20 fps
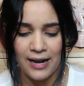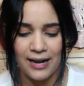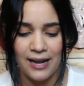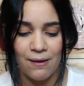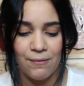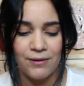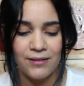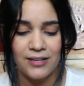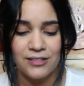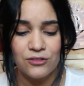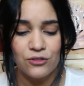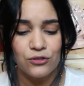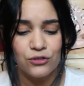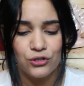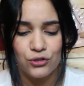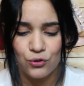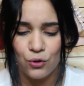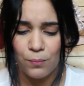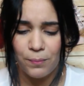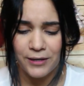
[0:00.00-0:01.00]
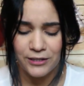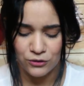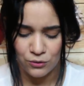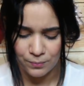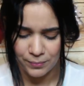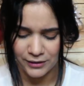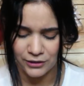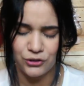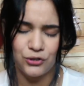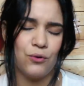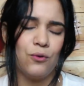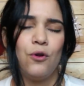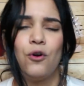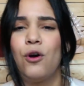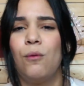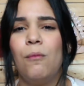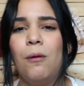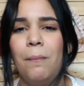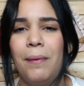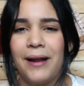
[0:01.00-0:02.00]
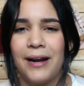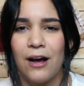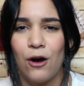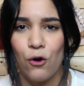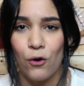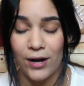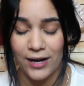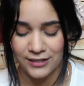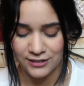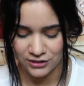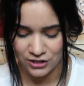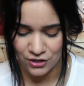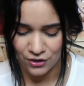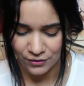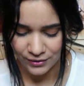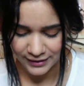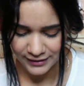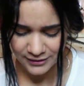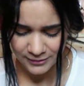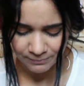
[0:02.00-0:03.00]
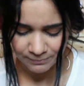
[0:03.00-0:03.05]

La verdad son súper, súper chulos como para ocasiones